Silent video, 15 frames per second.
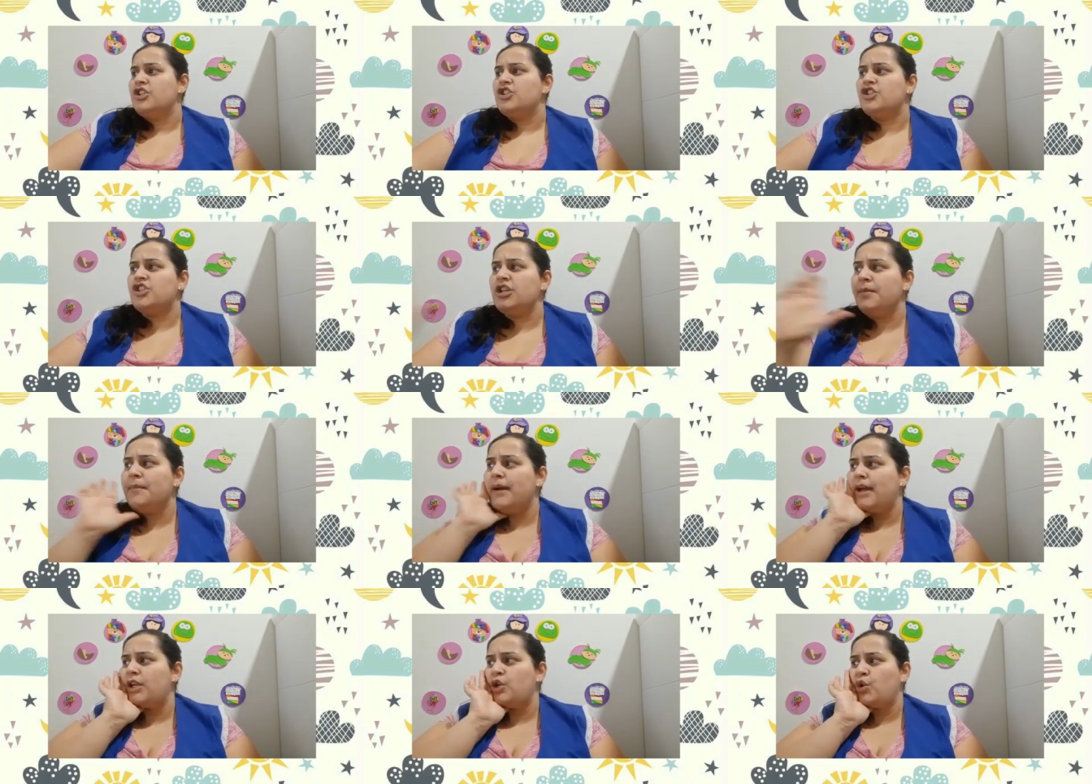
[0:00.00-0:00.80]
De
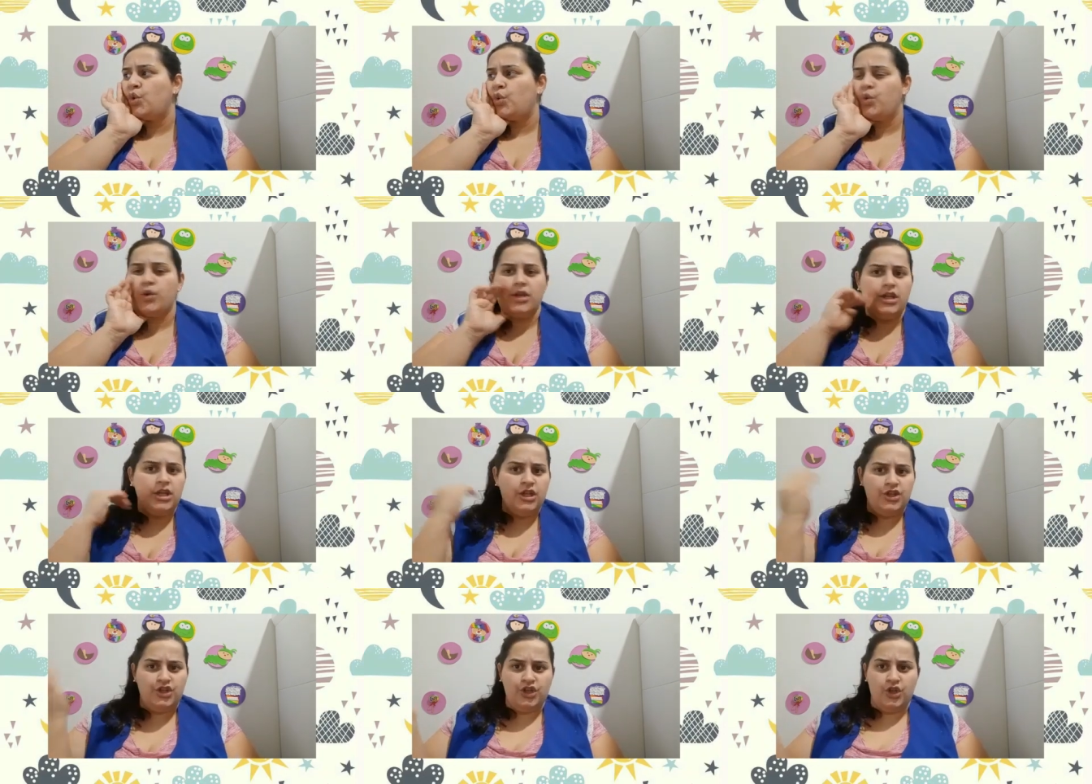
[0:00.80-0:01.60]
maiô
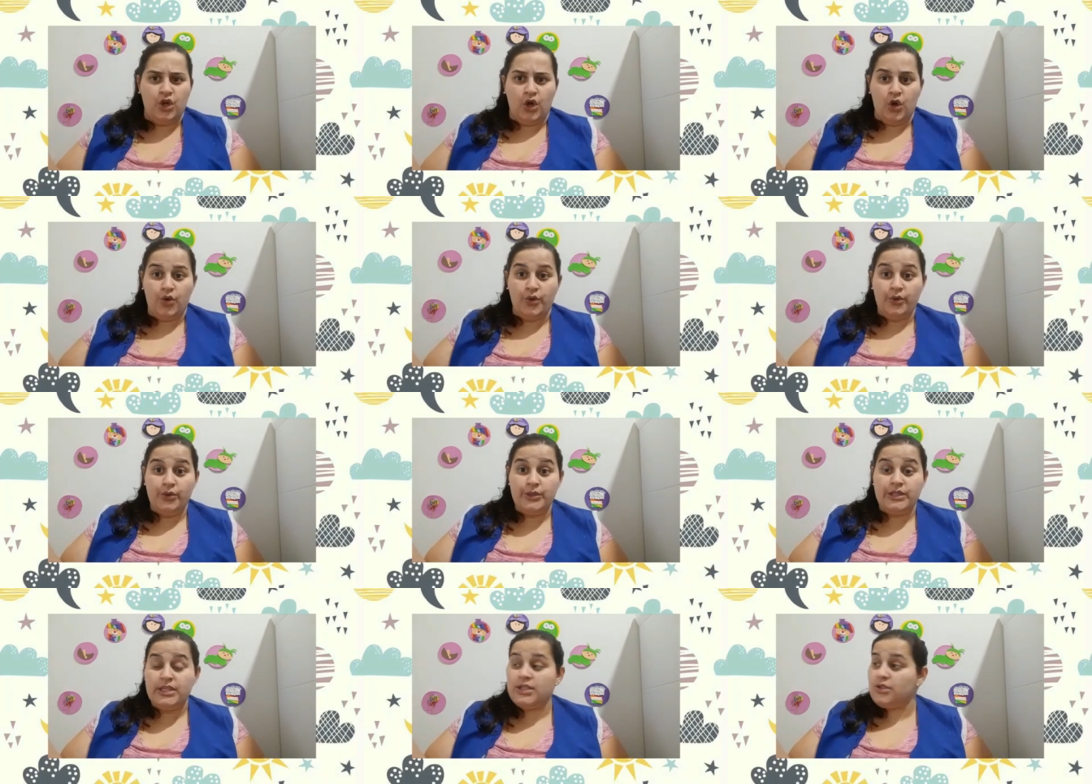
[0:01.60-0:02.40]
e de
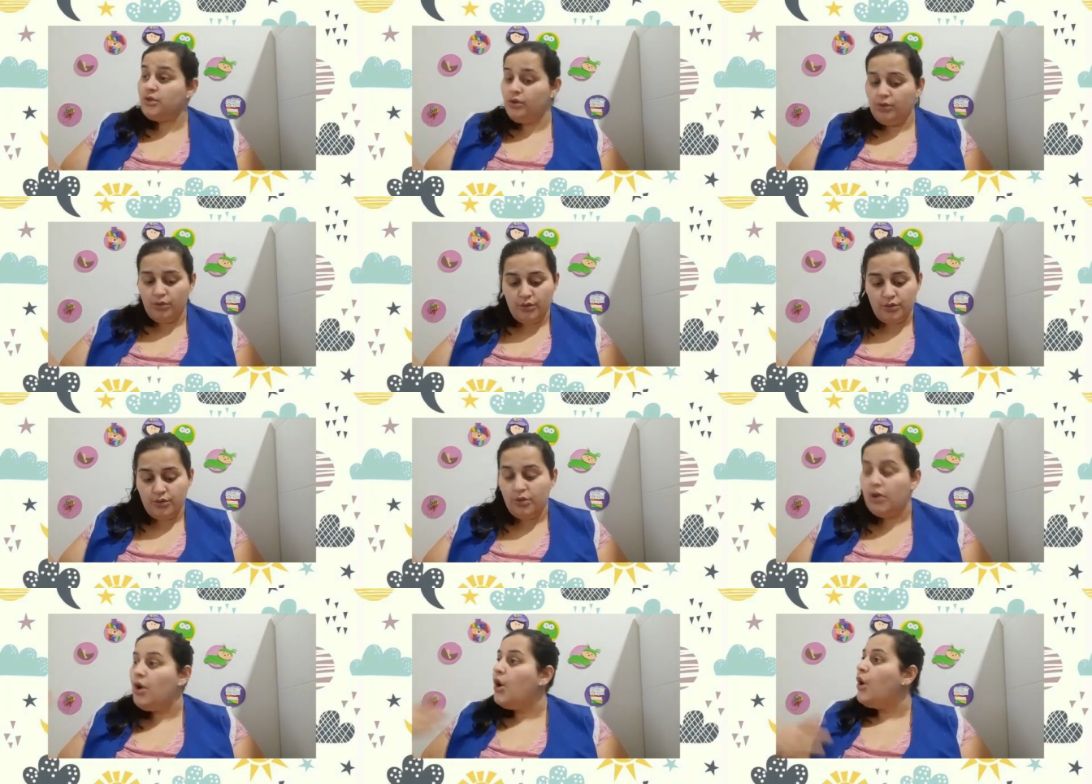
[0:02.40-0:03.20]
óculos
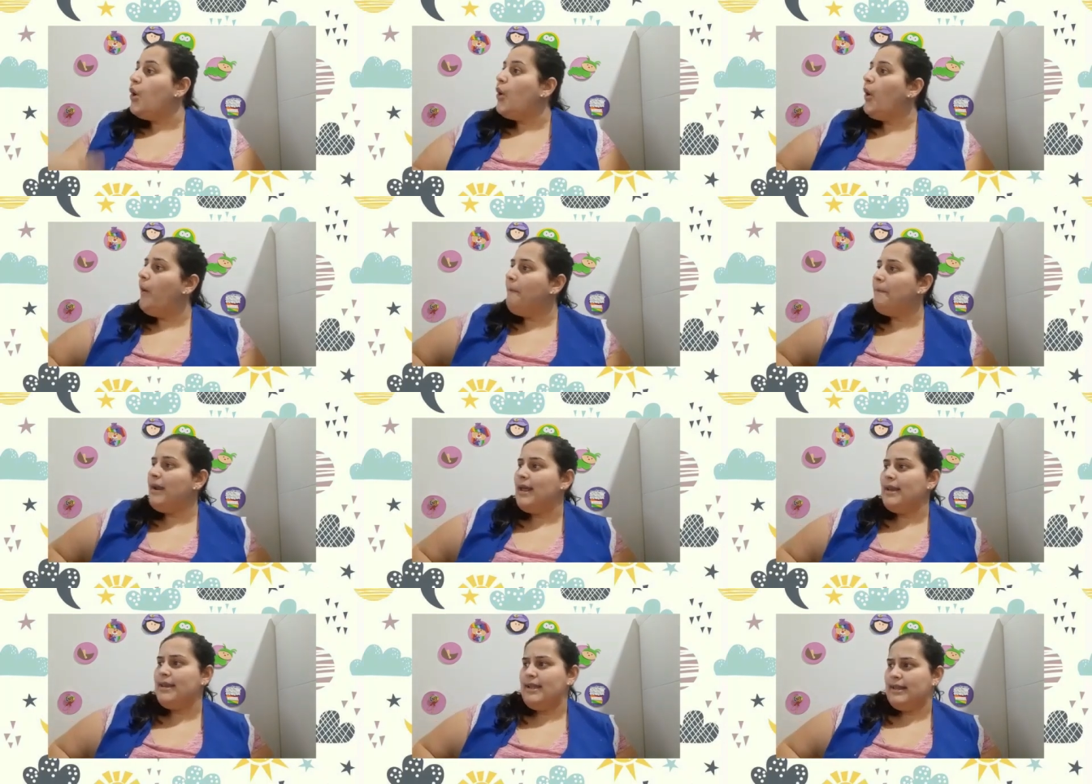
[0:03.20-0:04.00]
escuro, o
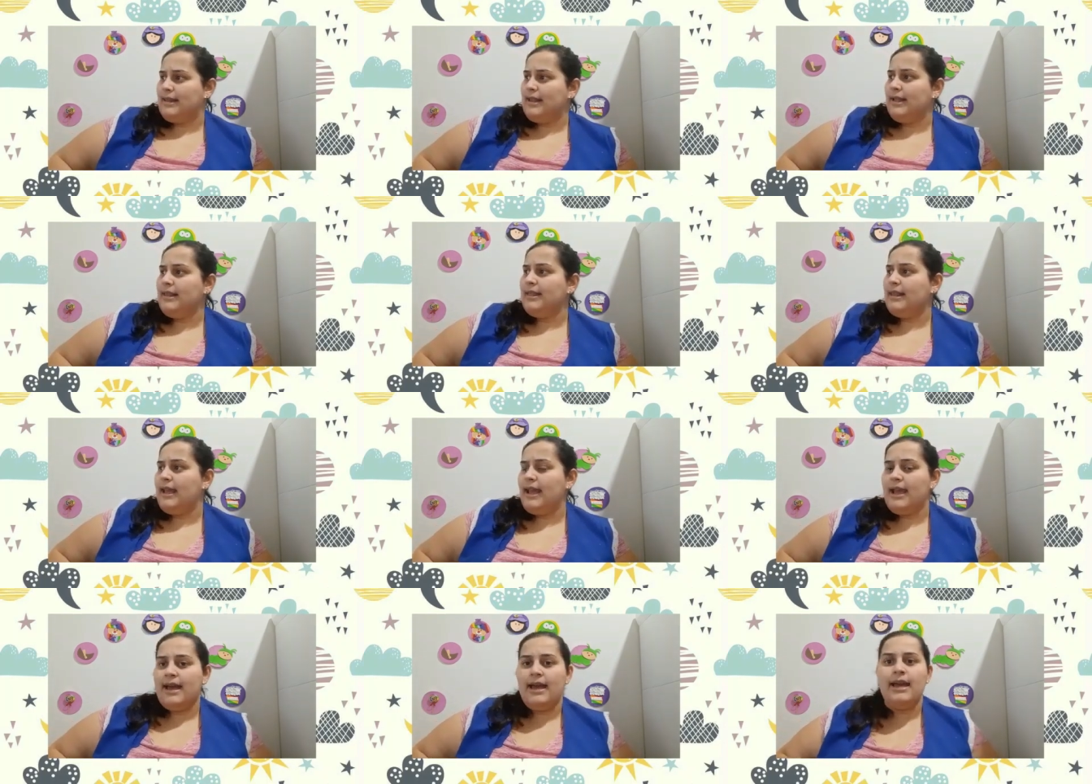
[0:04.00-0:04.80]
planeta
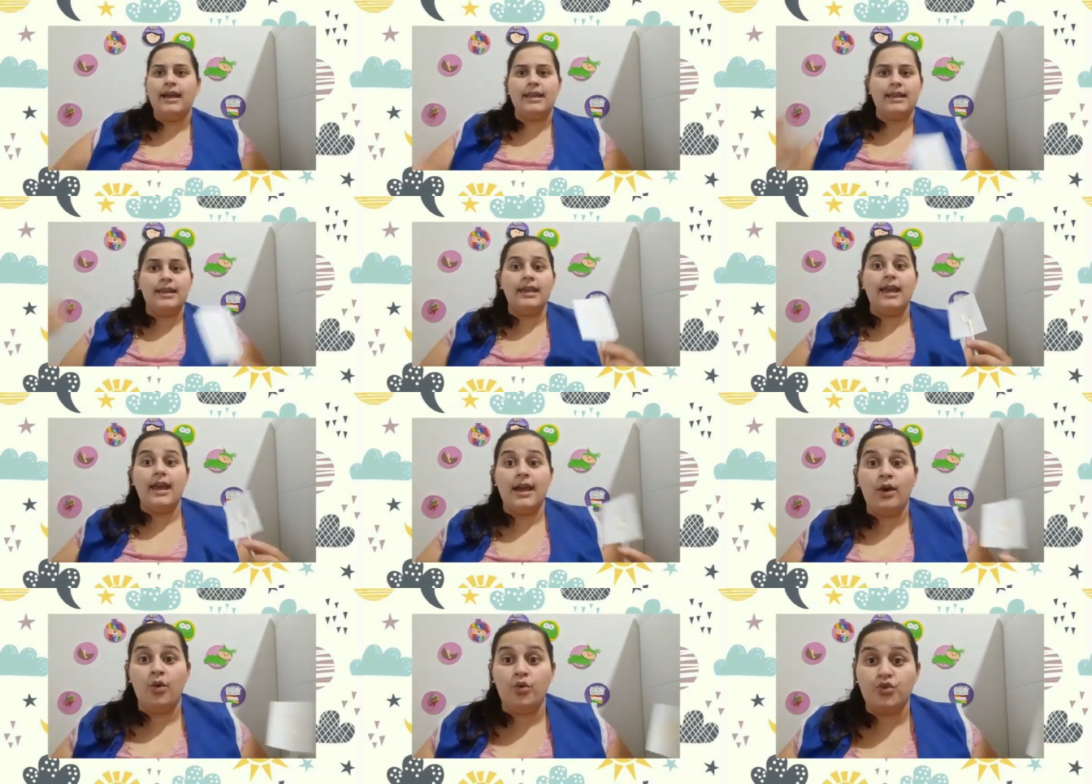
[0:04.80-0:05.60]
Terra, que
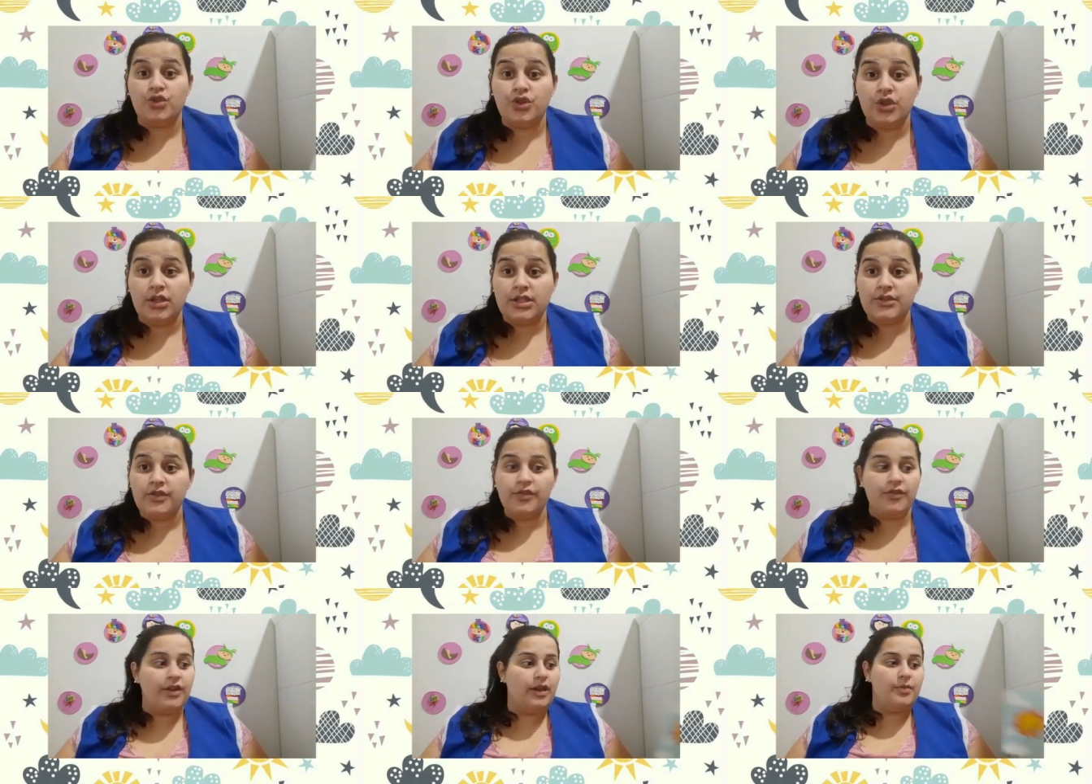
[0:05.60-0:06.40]
é onde nós
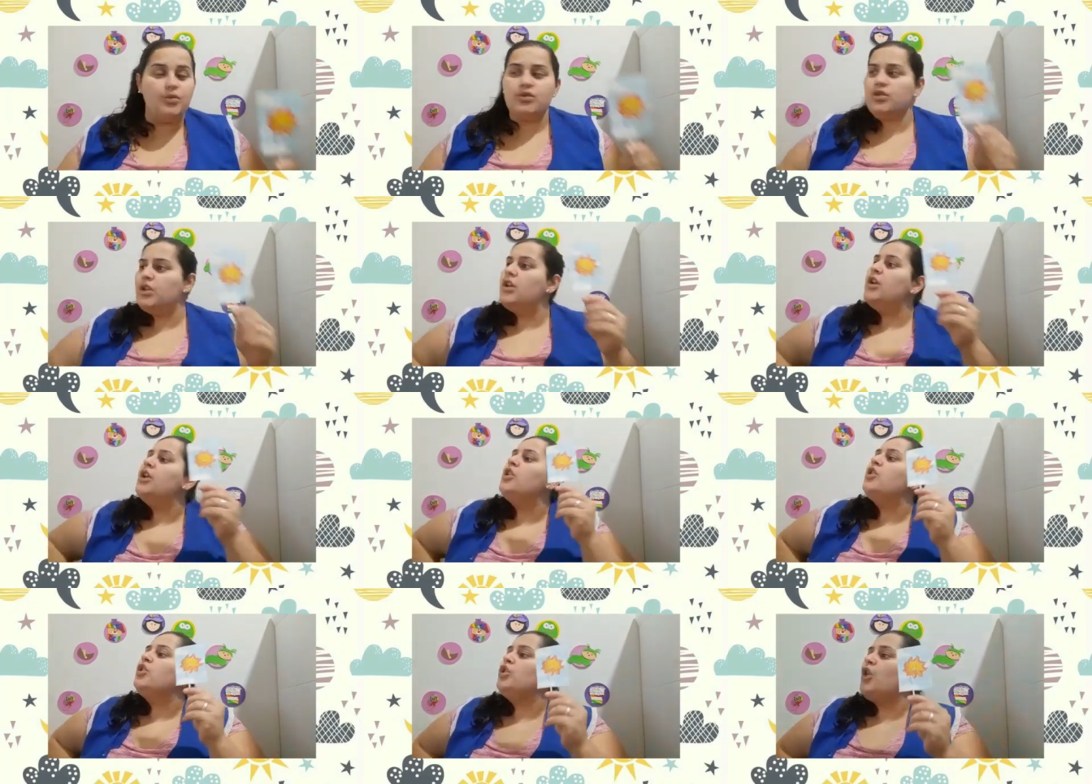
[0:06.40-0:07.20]
vivemos,
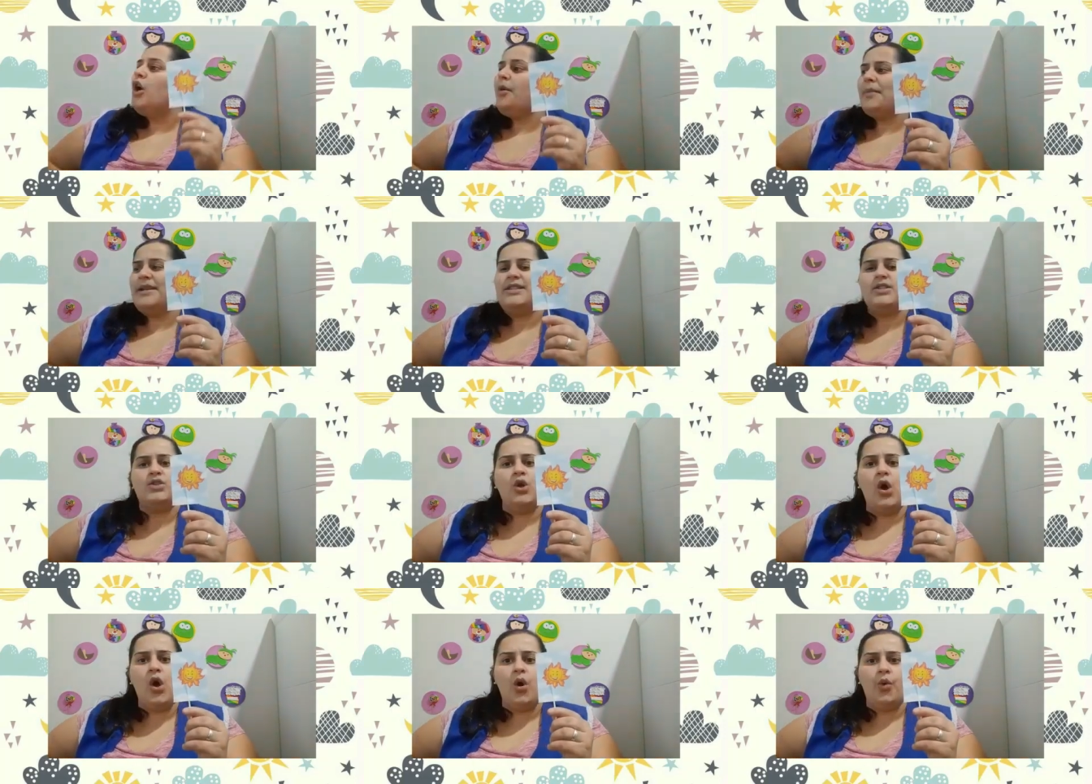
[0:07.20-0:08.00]
toma
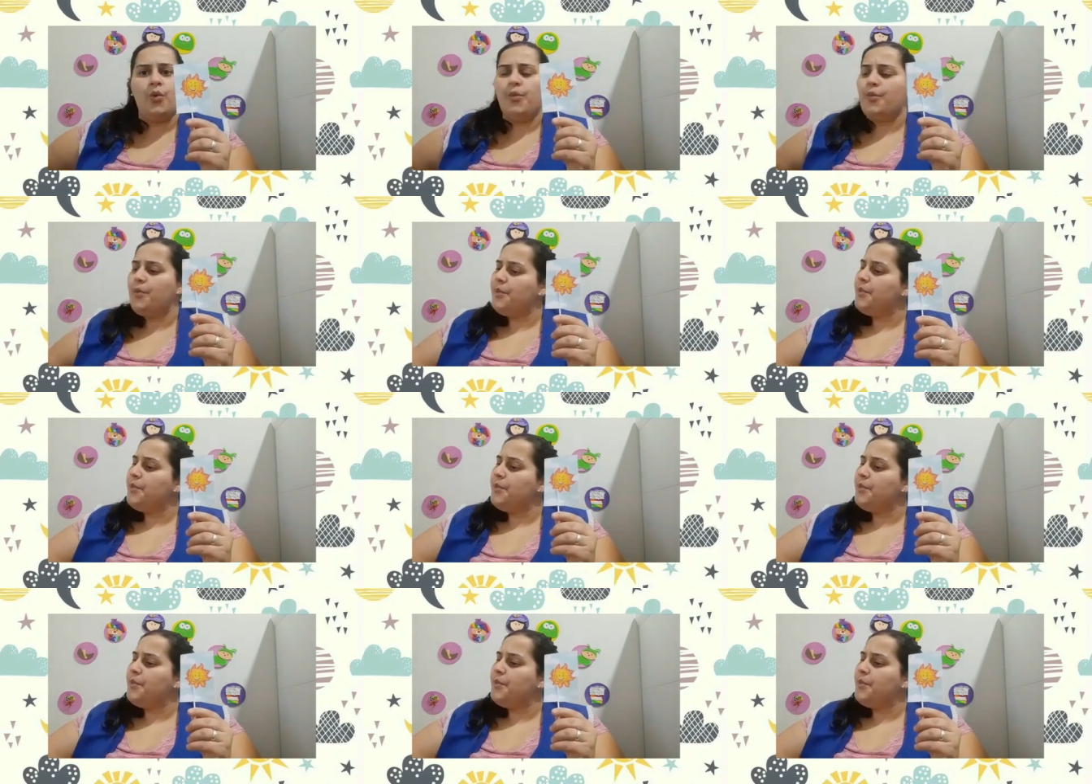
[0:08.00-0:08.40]
sol.